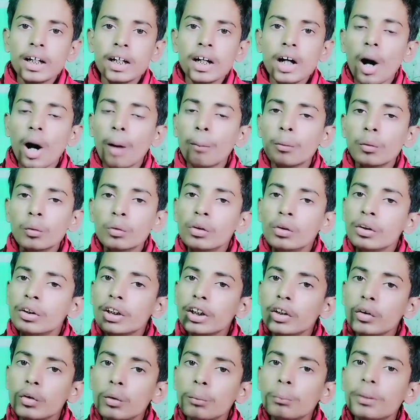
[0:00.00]
अब उन
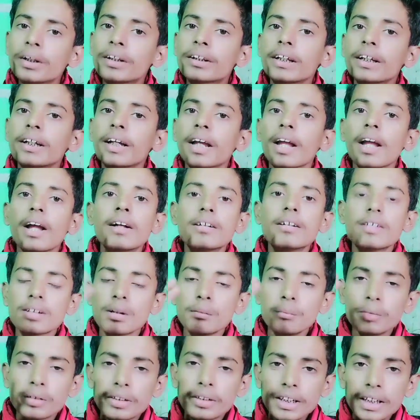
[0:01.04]
तीनों में से
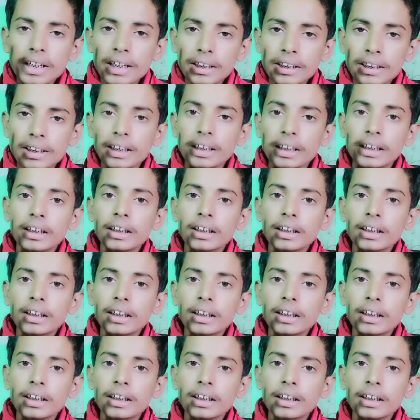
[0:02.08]
सबसे ईजी